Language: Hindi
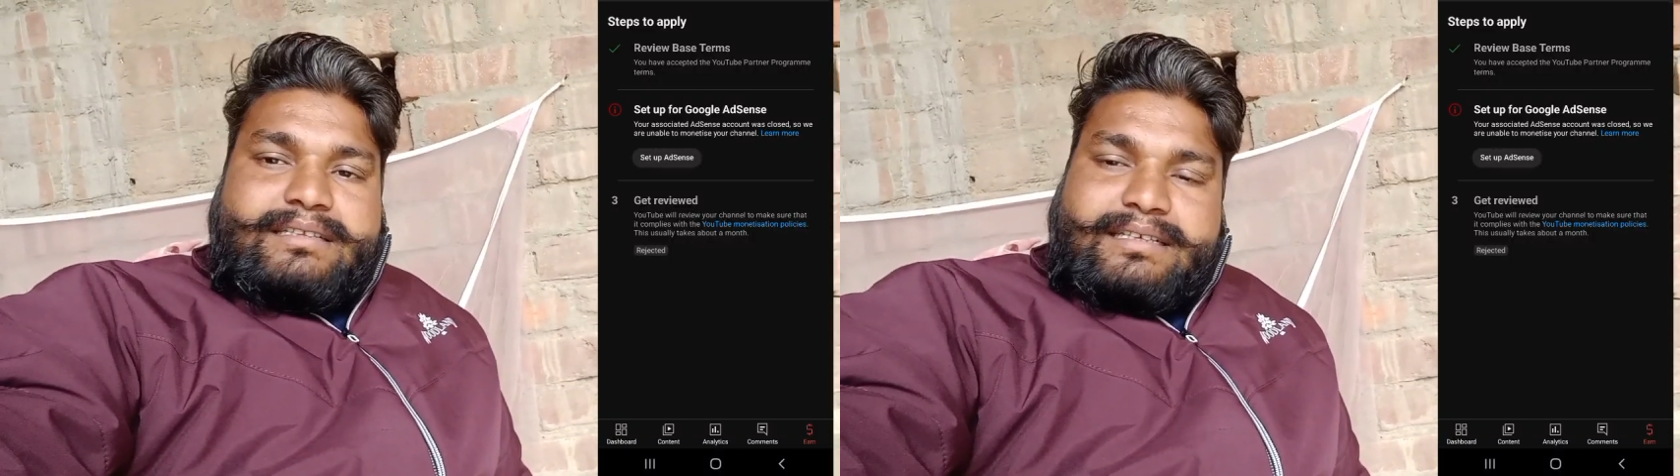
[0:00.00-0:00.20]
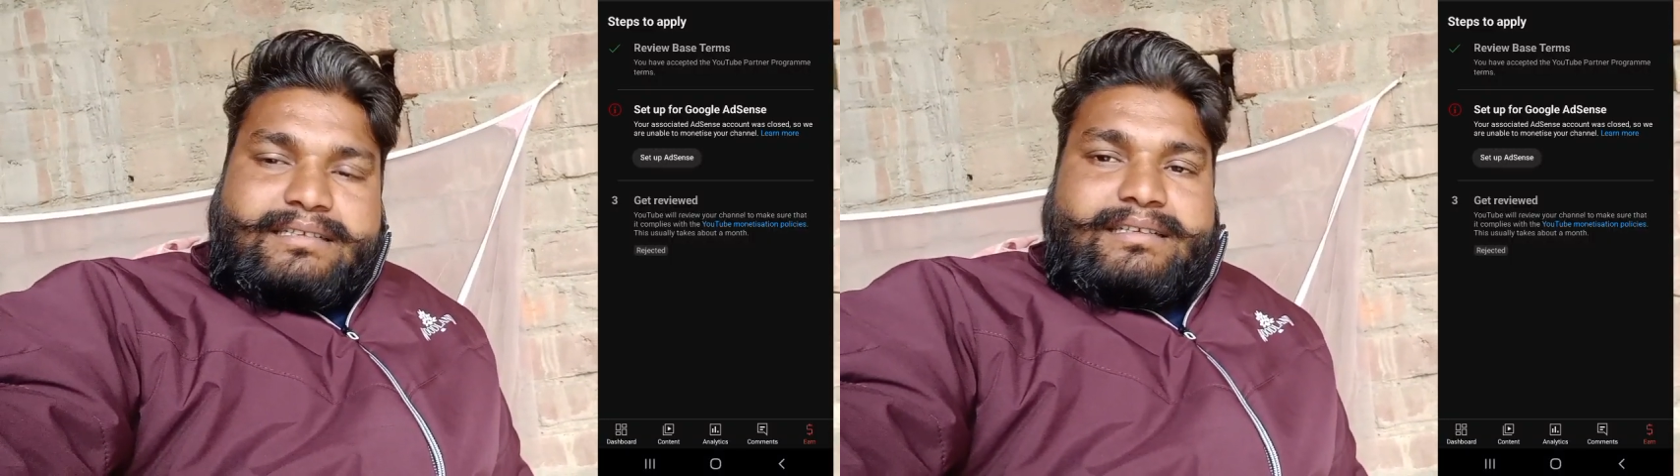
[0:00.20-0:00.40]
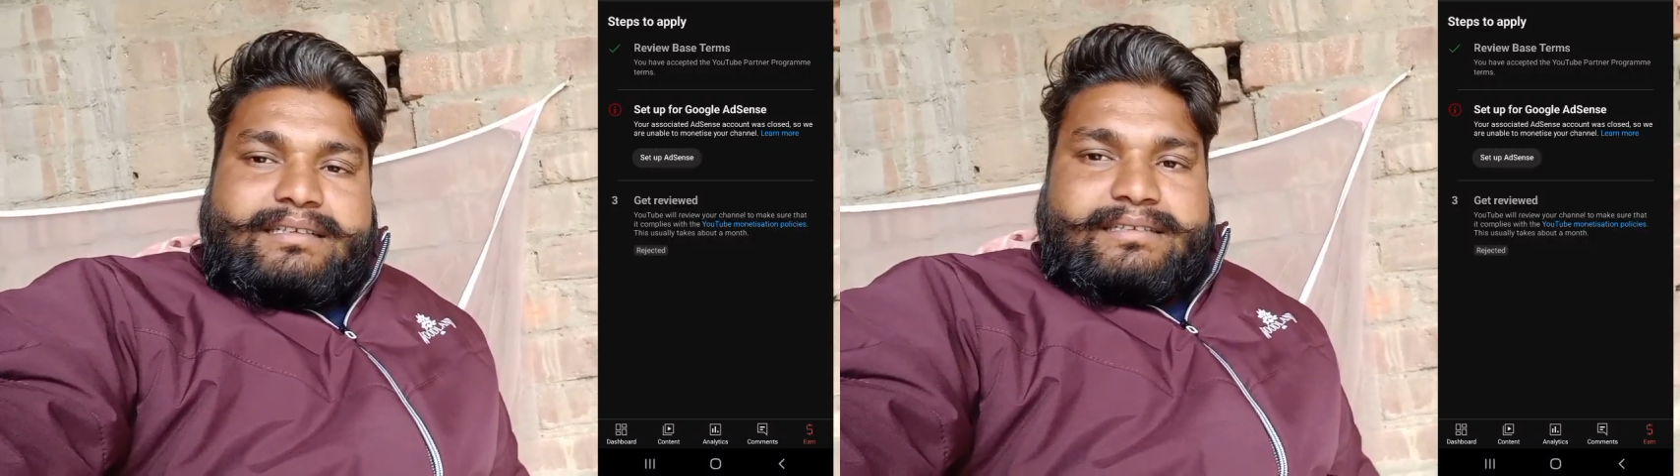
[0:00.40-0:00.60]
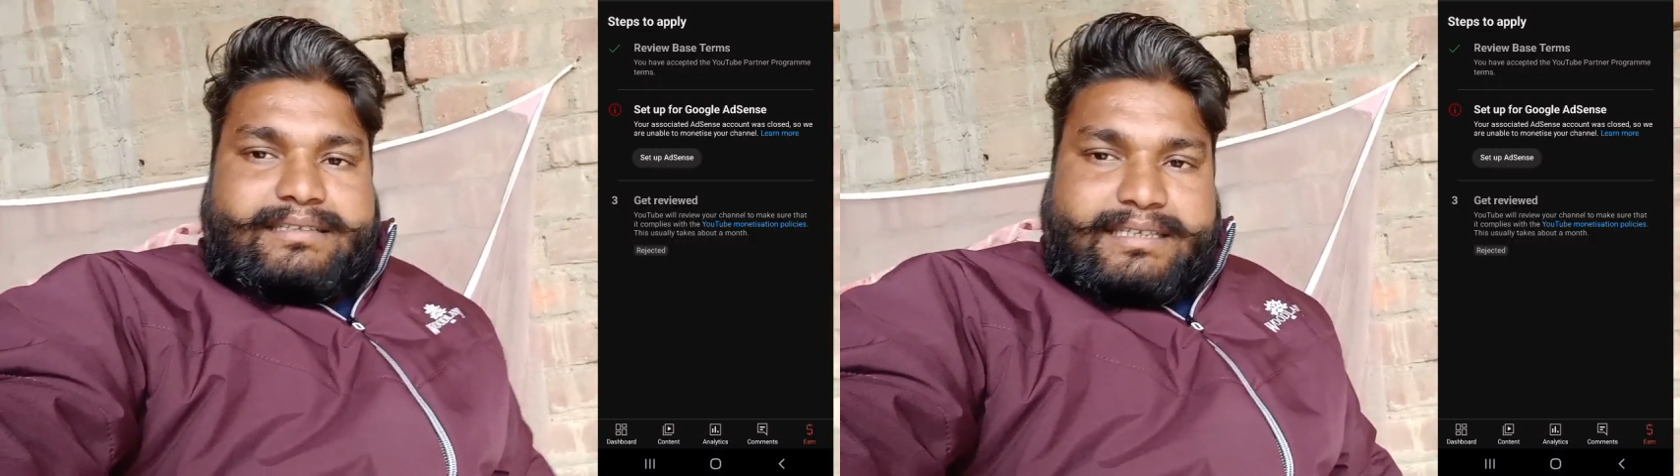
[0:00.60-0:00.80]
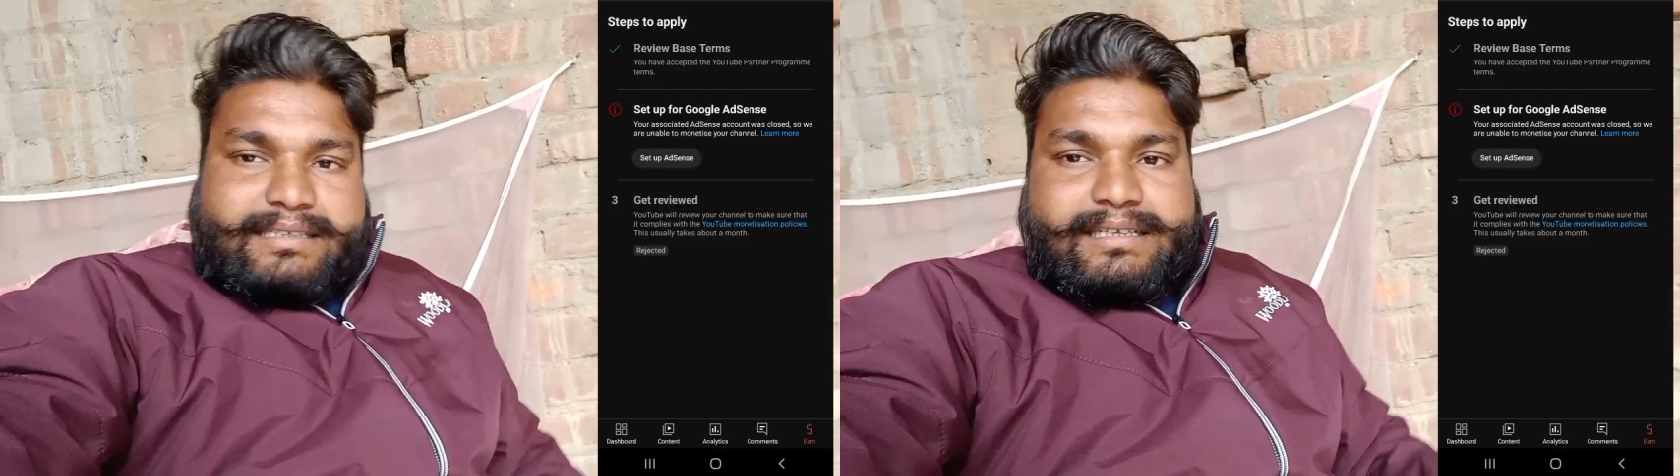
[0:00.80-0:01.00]
देख
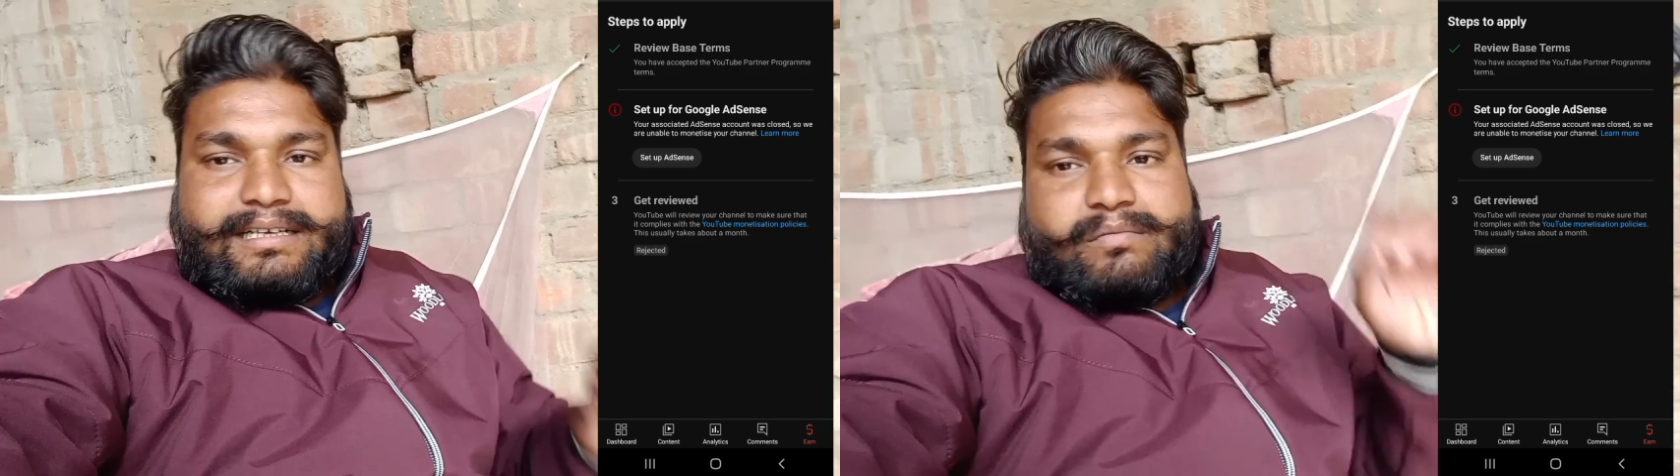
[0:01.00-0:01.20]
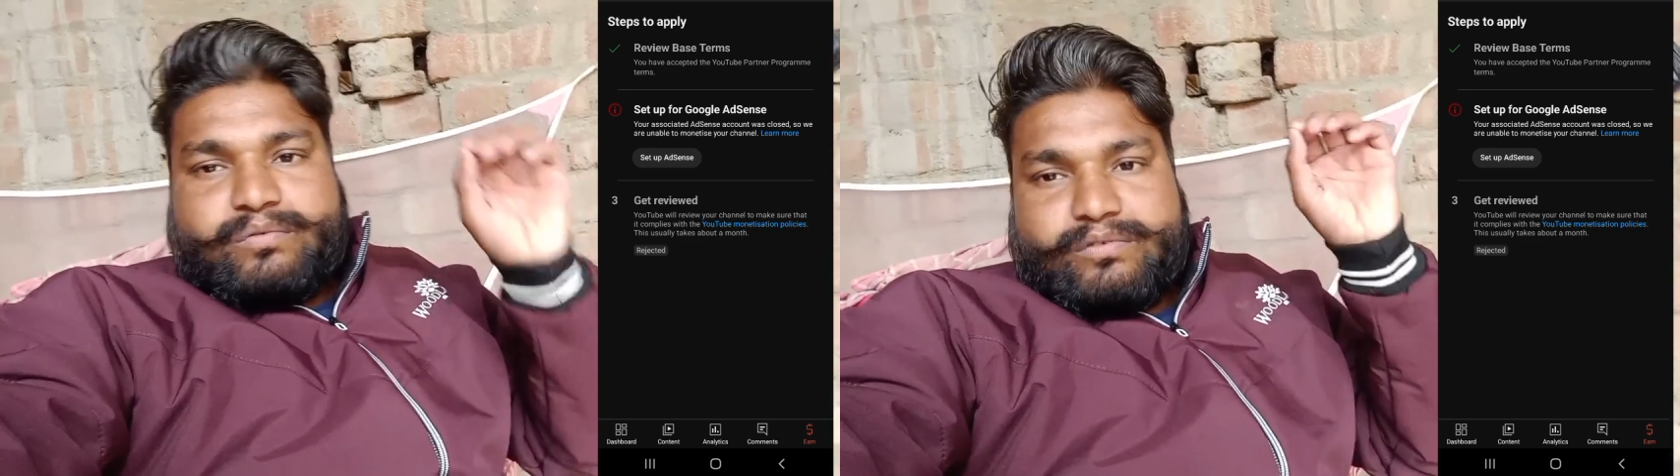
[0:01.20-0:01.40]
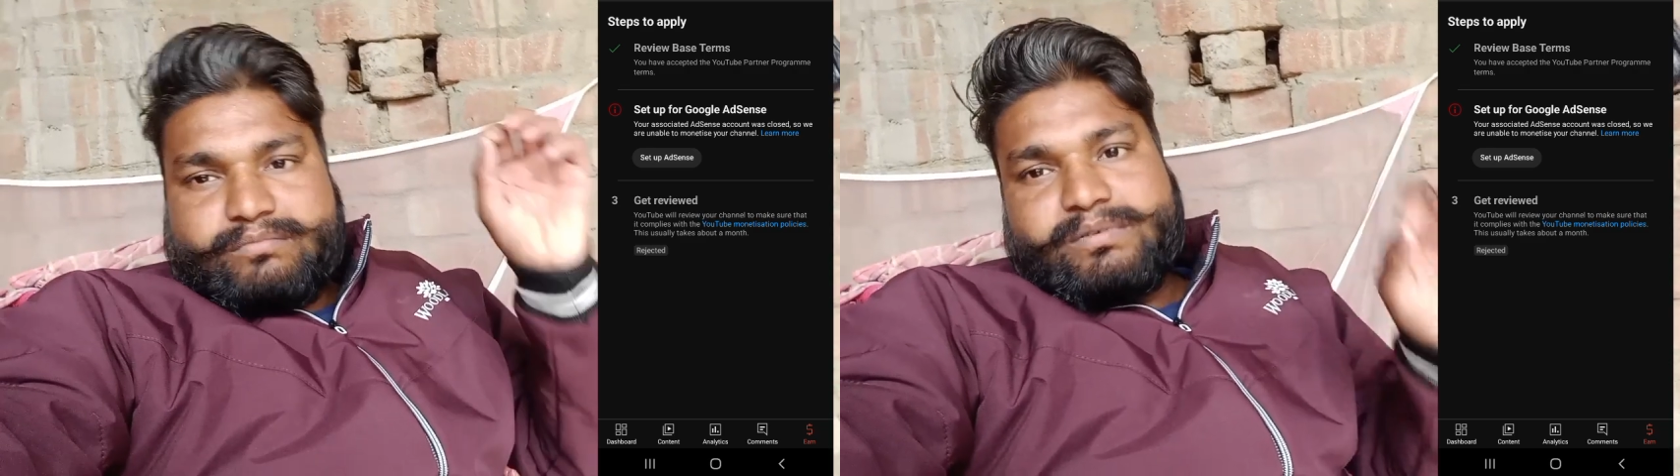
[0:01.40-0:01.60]
देख कर आप लोग